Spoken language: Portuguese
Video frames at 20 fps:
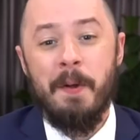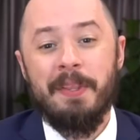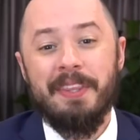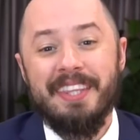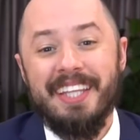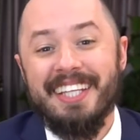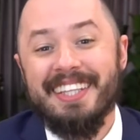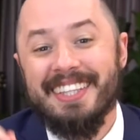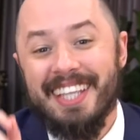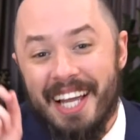
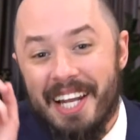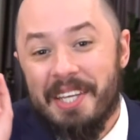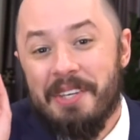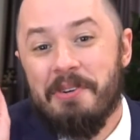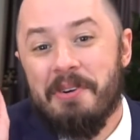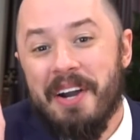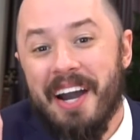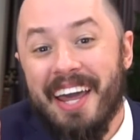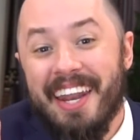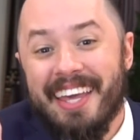Detalhe que
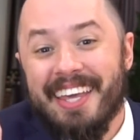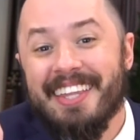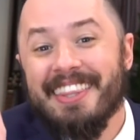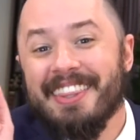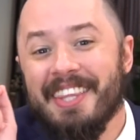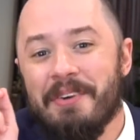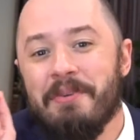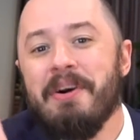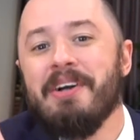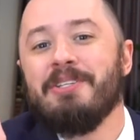o cara que
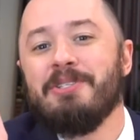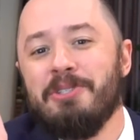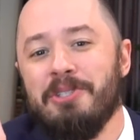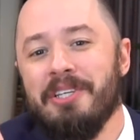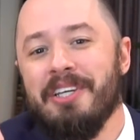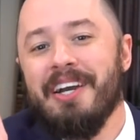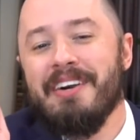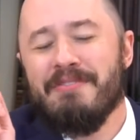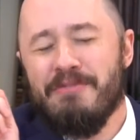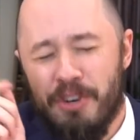deu a
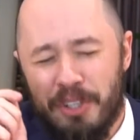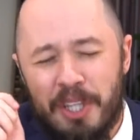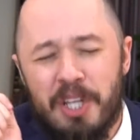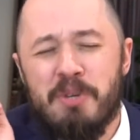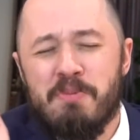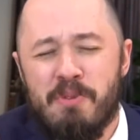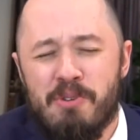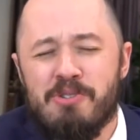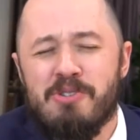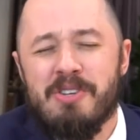dica, vota
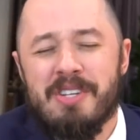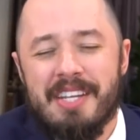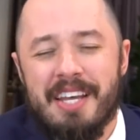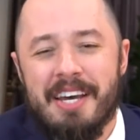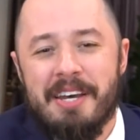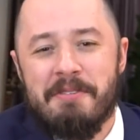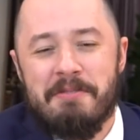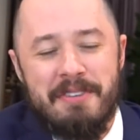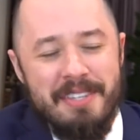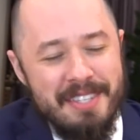no
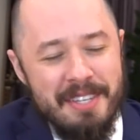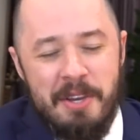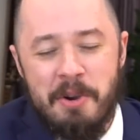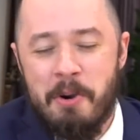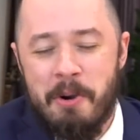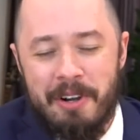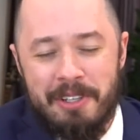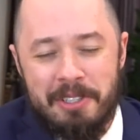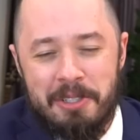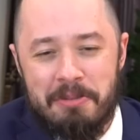Bolsonaro, vai ser
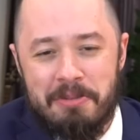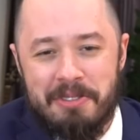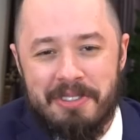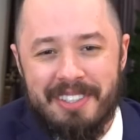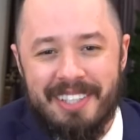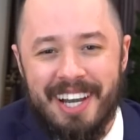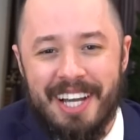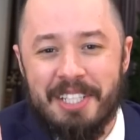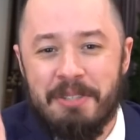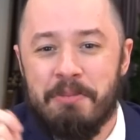ótimo.
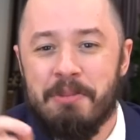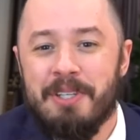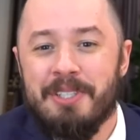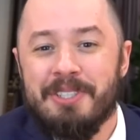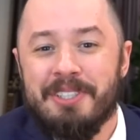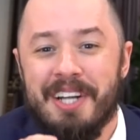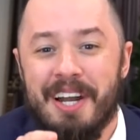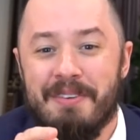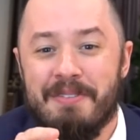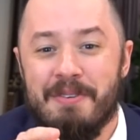
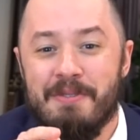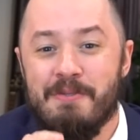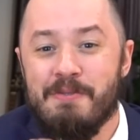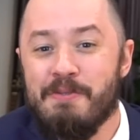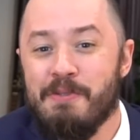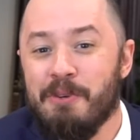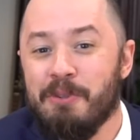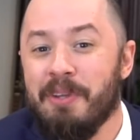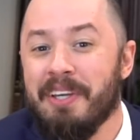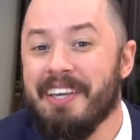Administrava um
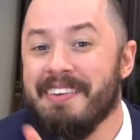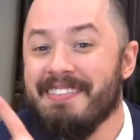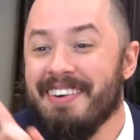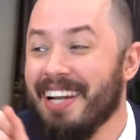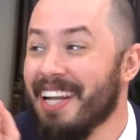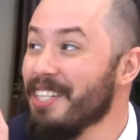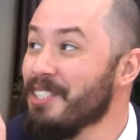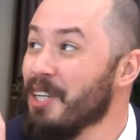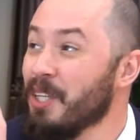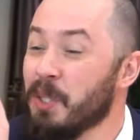fundo
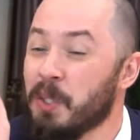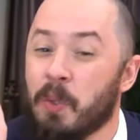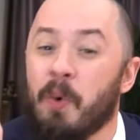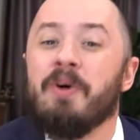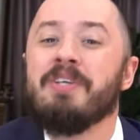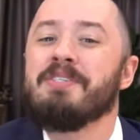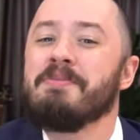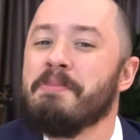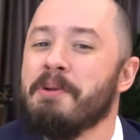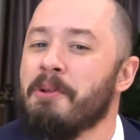equivalente a
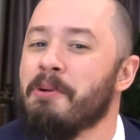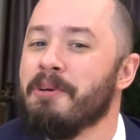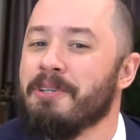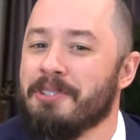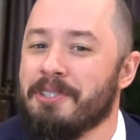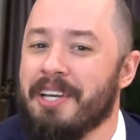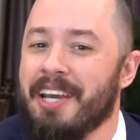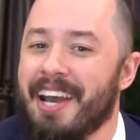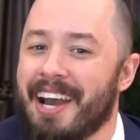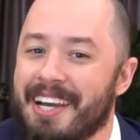12 bilhões
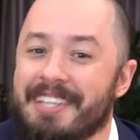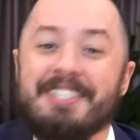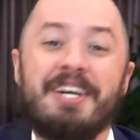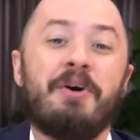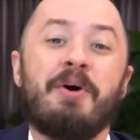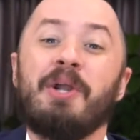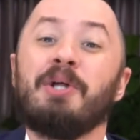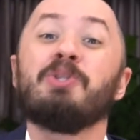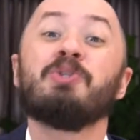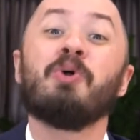de reais.
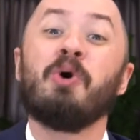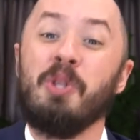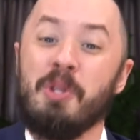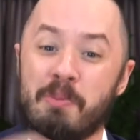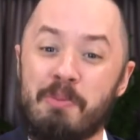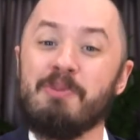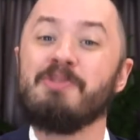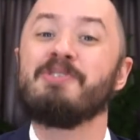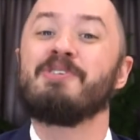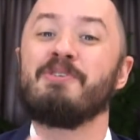Agora todo
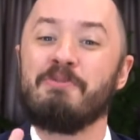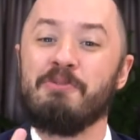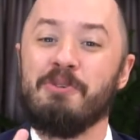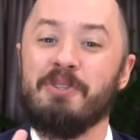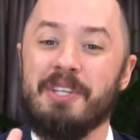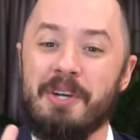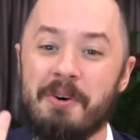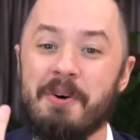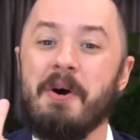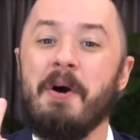mundo se
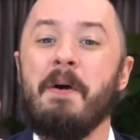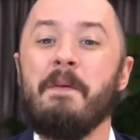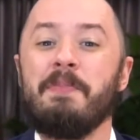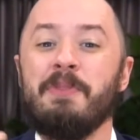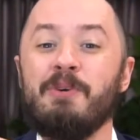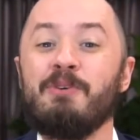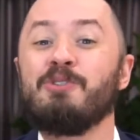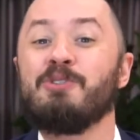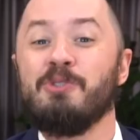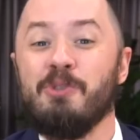fodeu
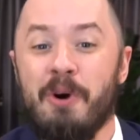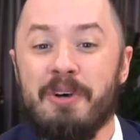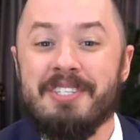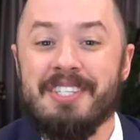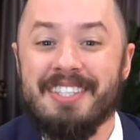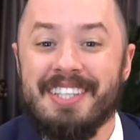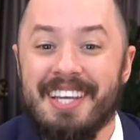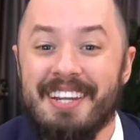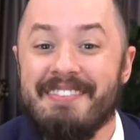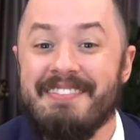e os 12
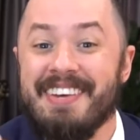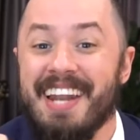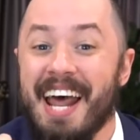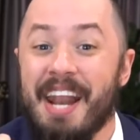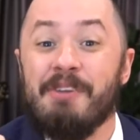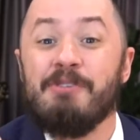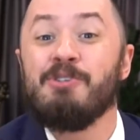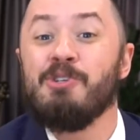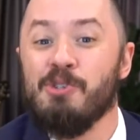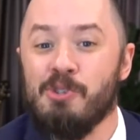dele
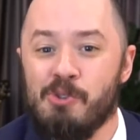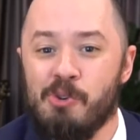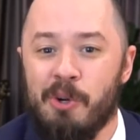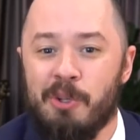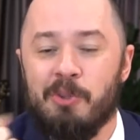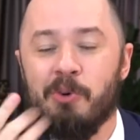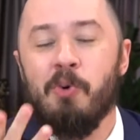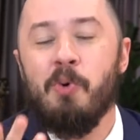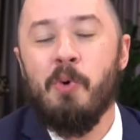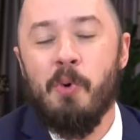viraram
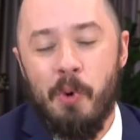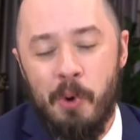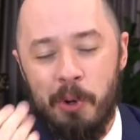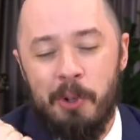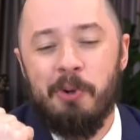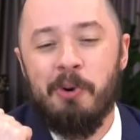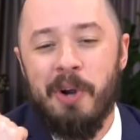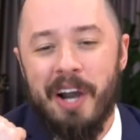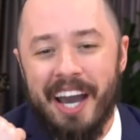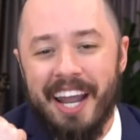18. O
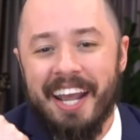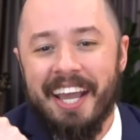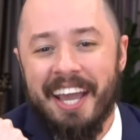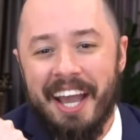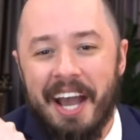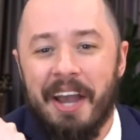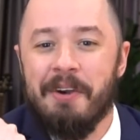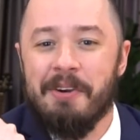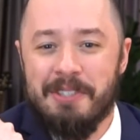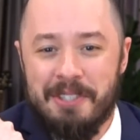único cara que
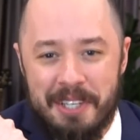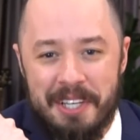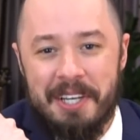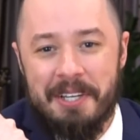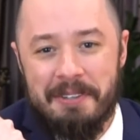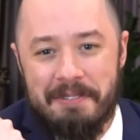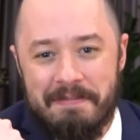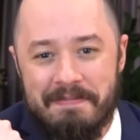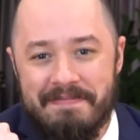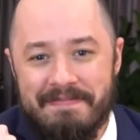ganhou
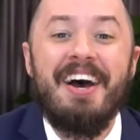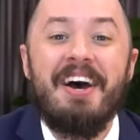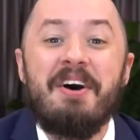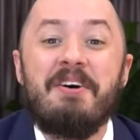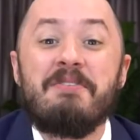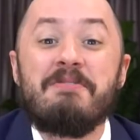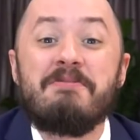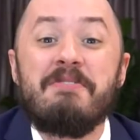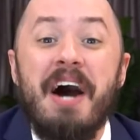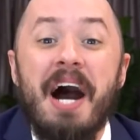dinheiro.
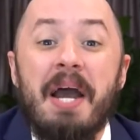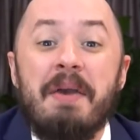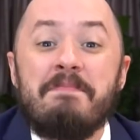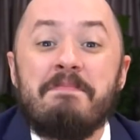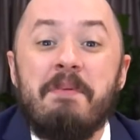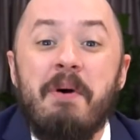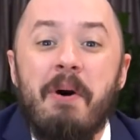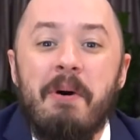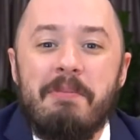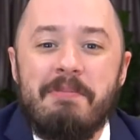Vai,
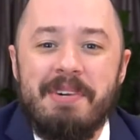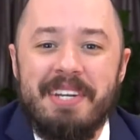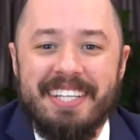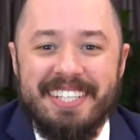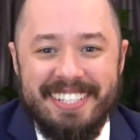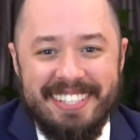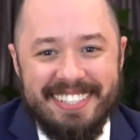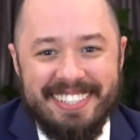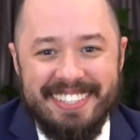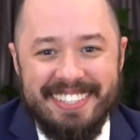pobre.